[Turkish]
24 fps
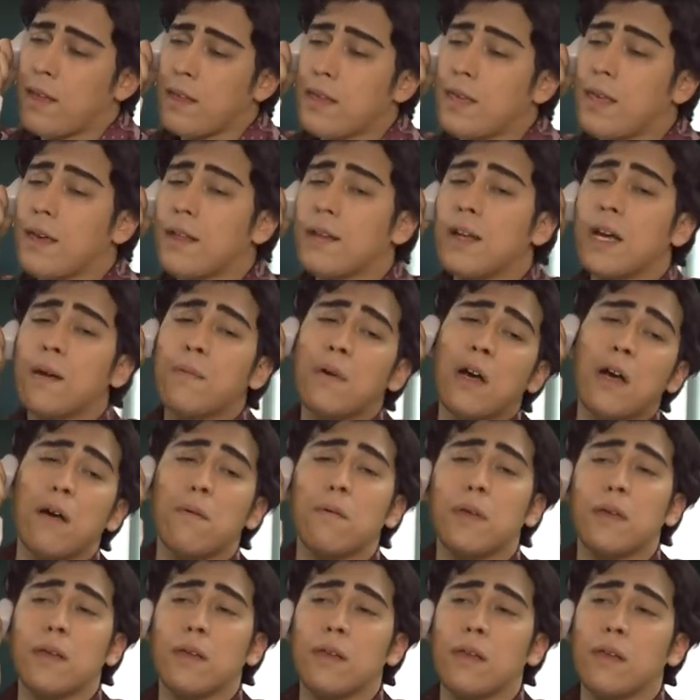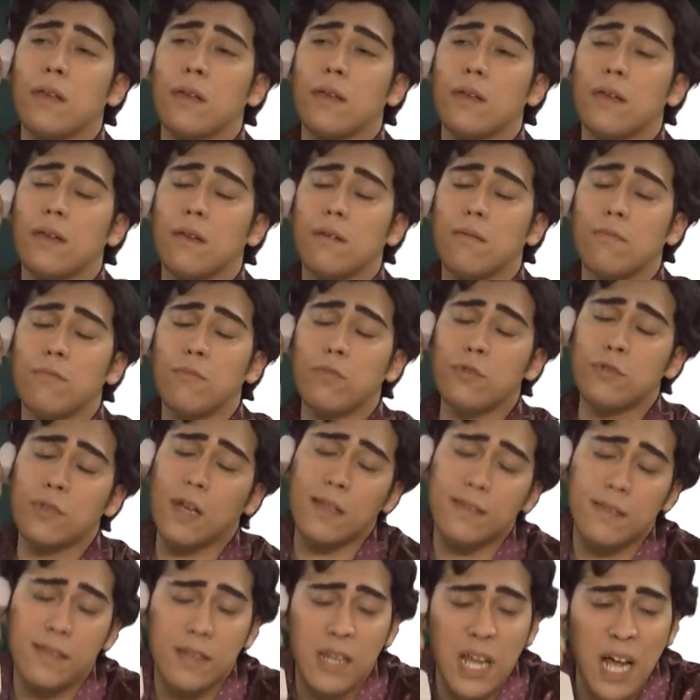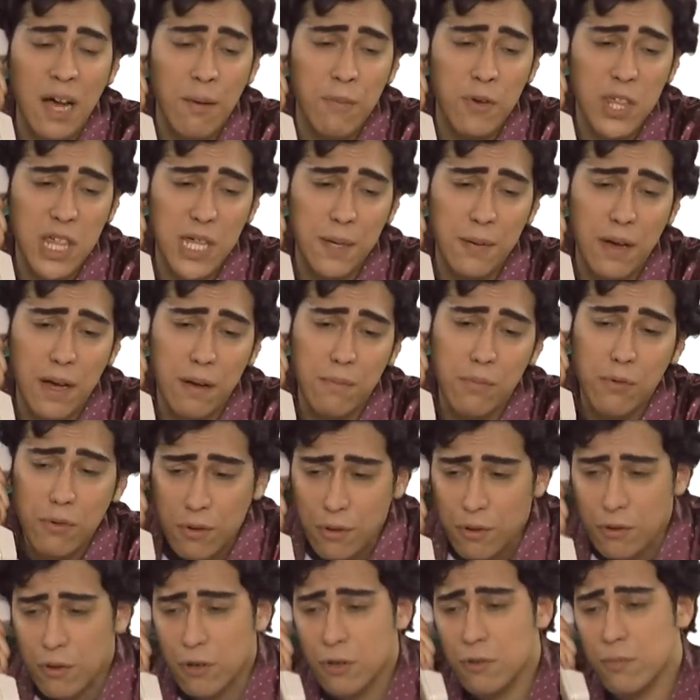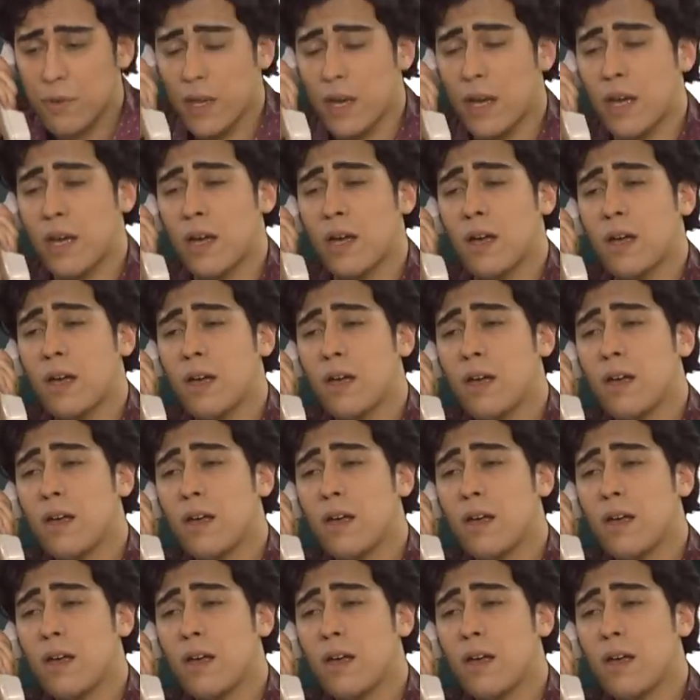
Kerami abi. Bu saatte ne yapacağım abi? Uyuyorum ya.